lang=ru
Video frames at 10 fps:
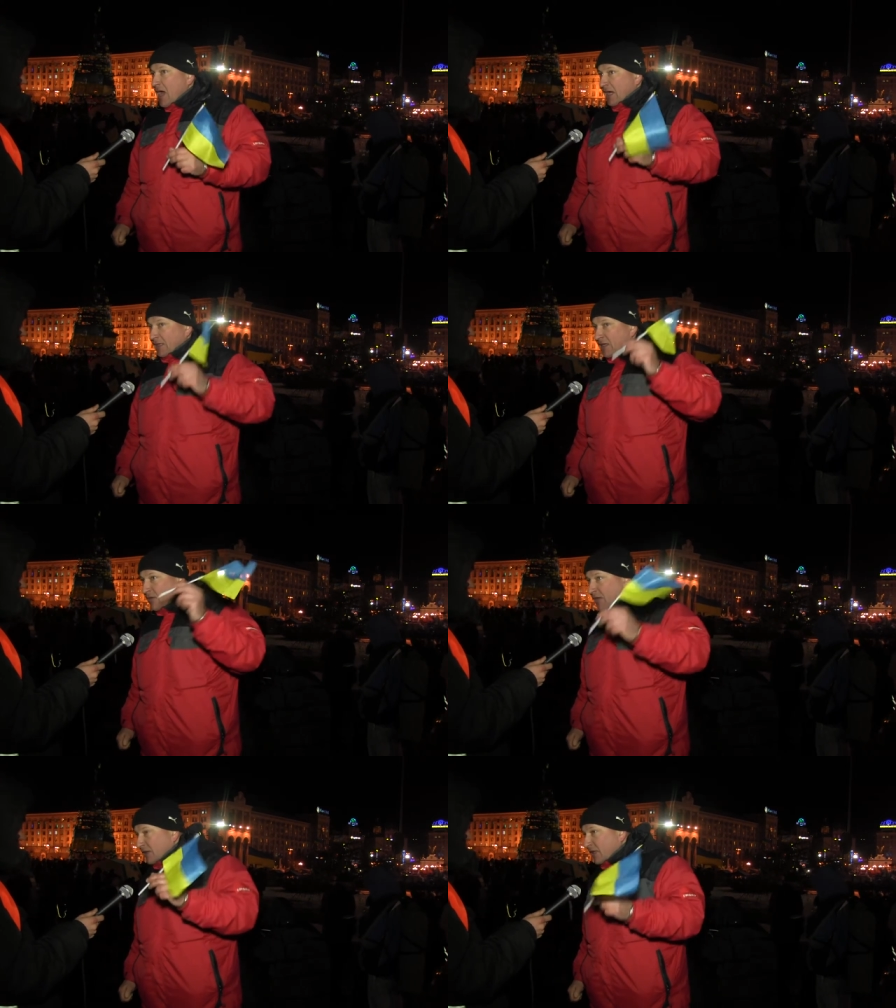А когда
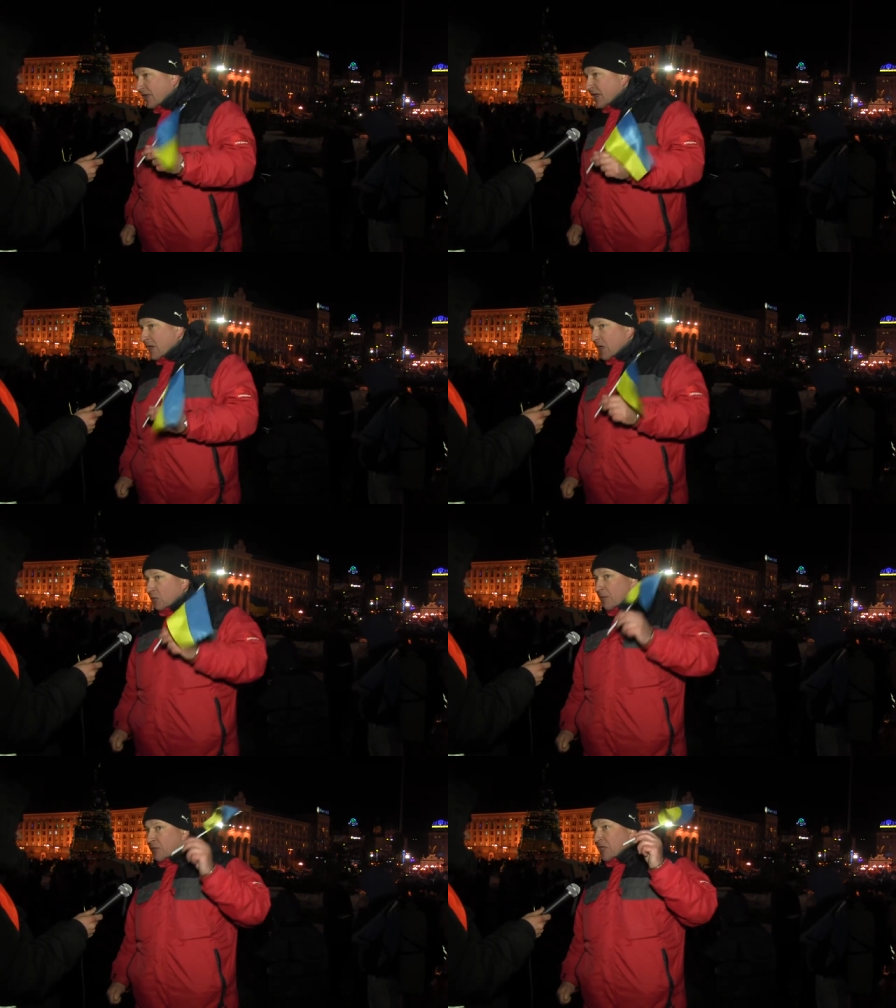выходные,
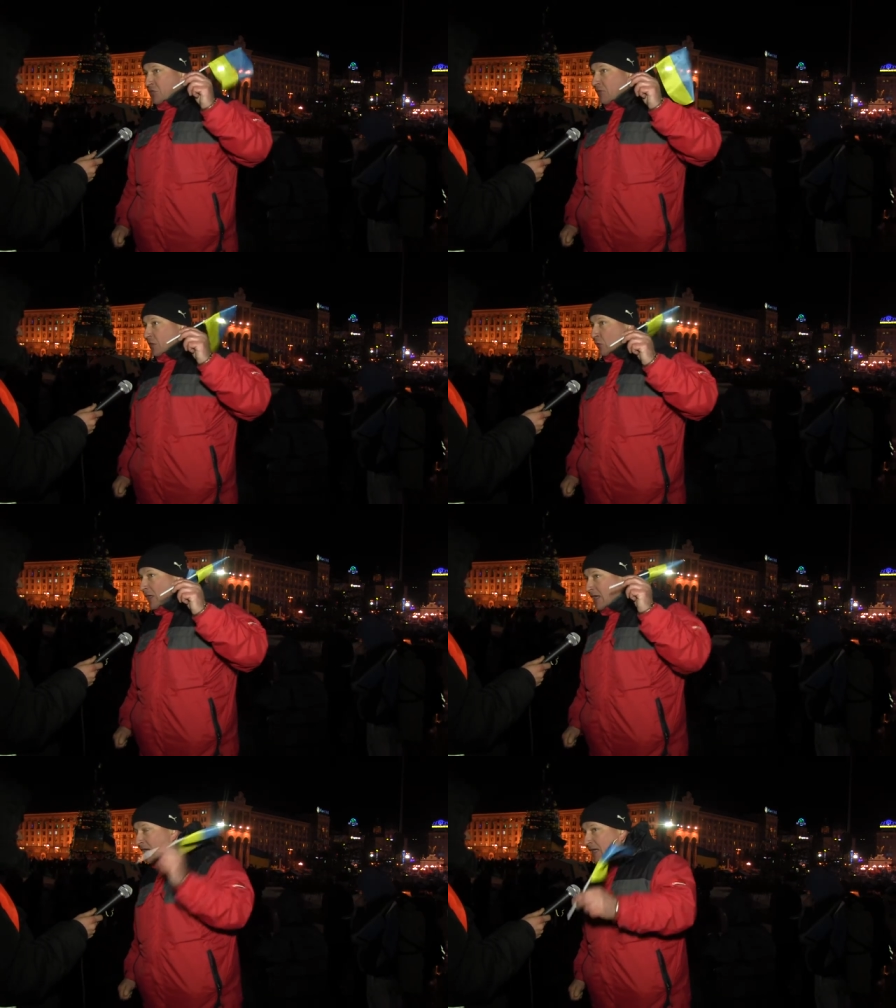он оплачивает
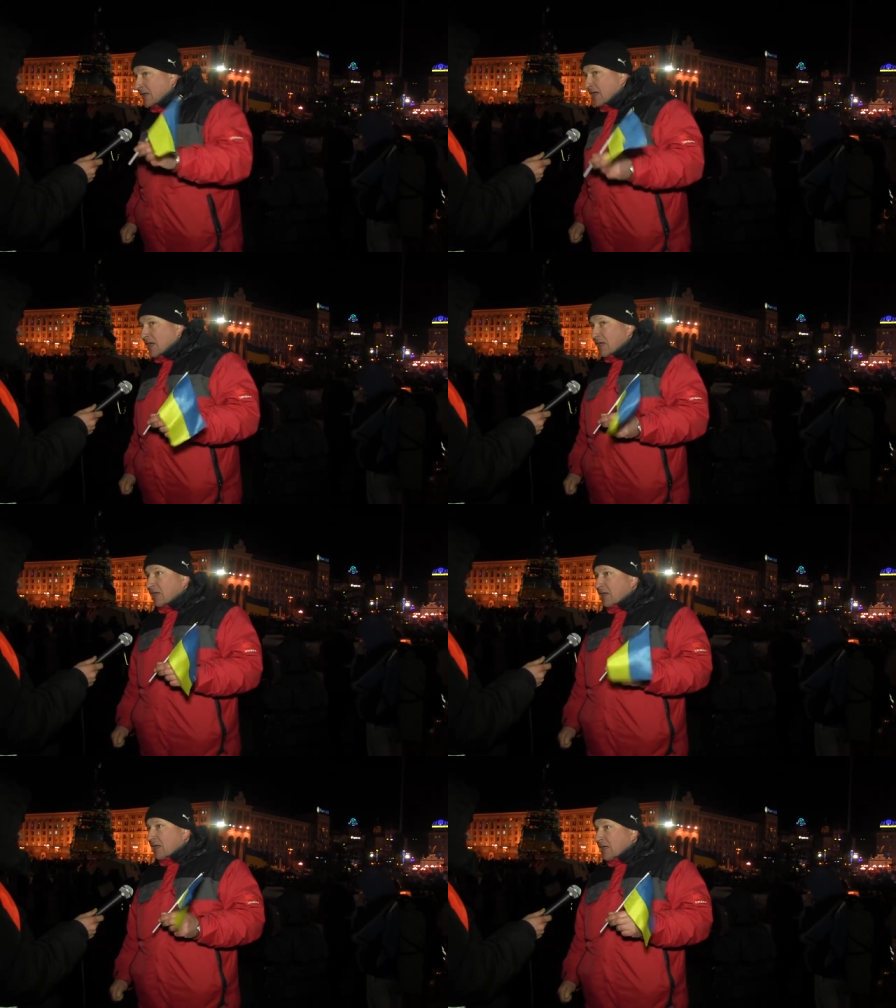только
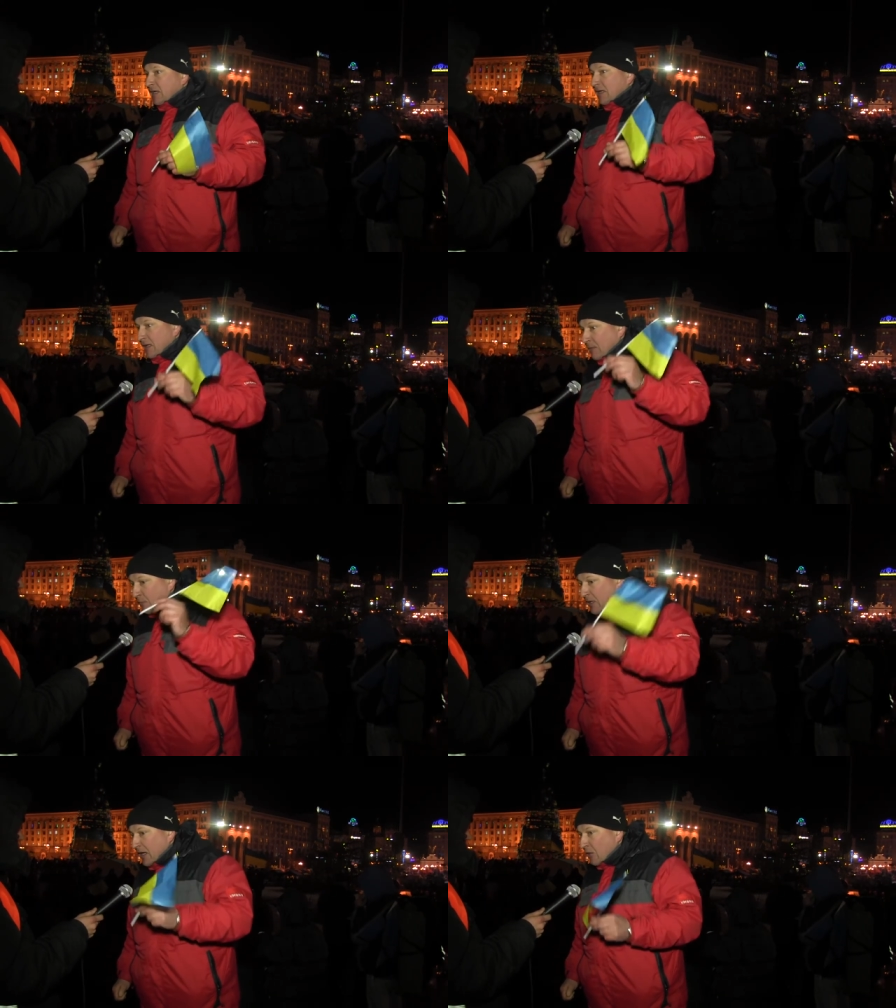э,
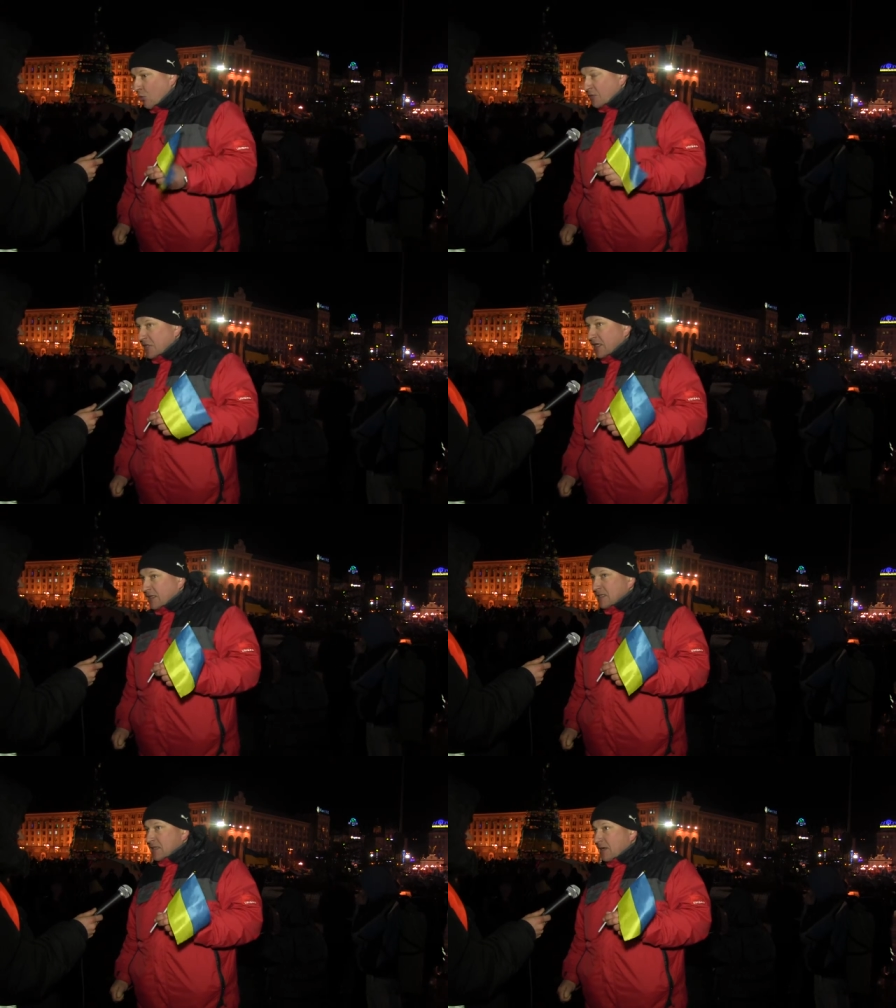по общей,
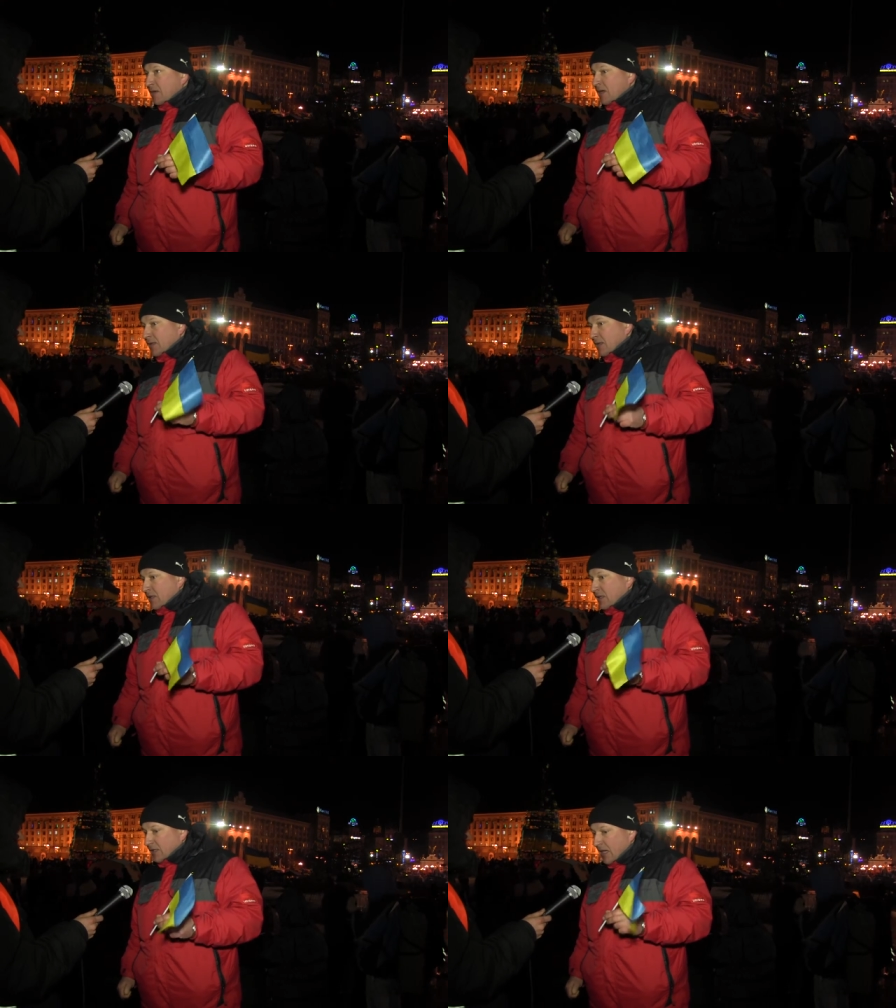это самое,
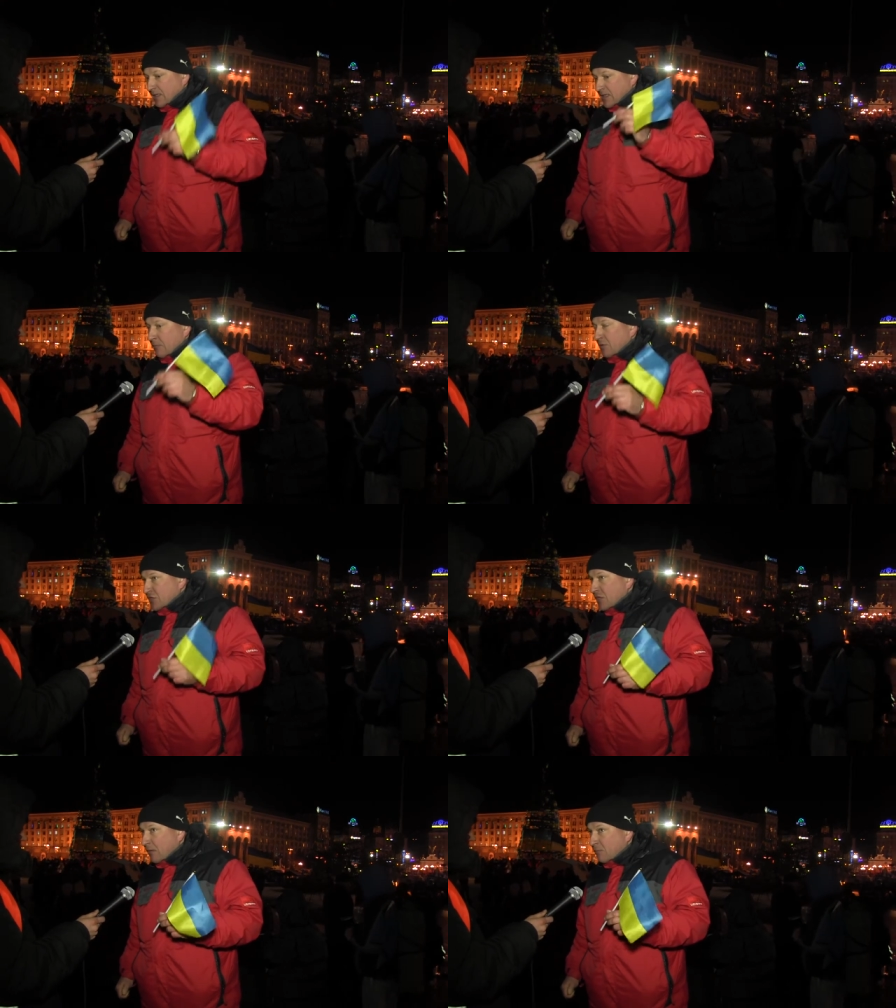э, как за
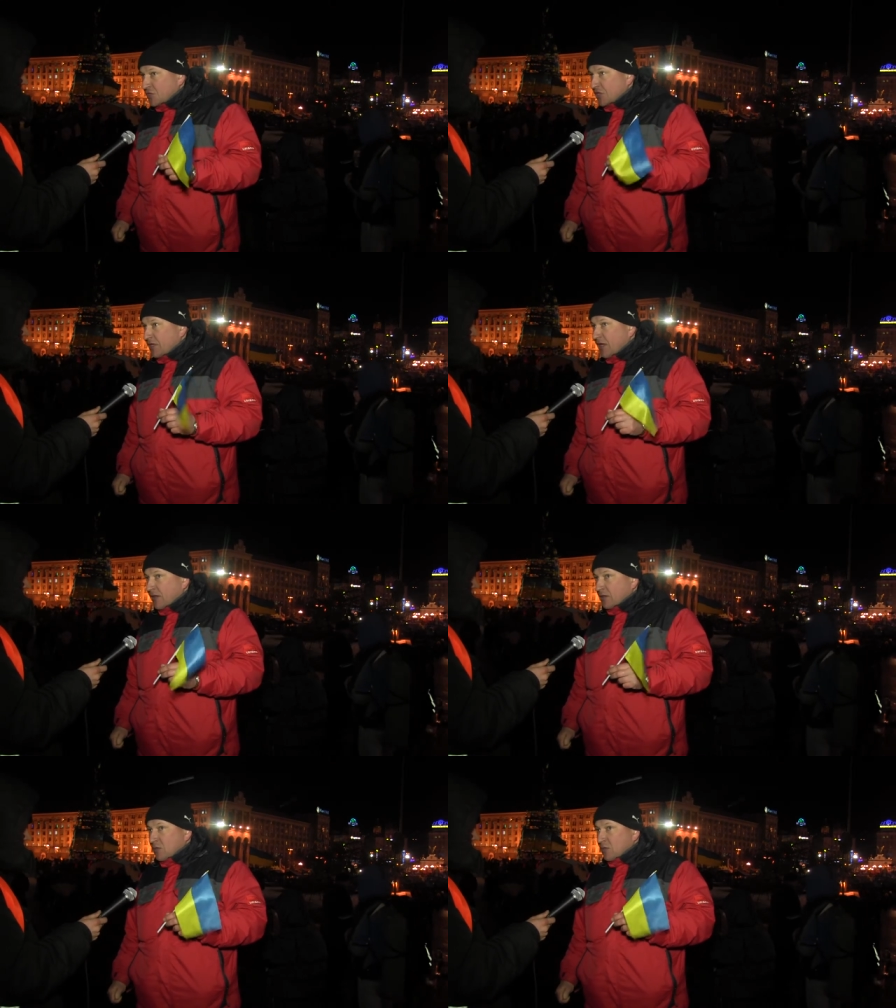обычный рабочий день.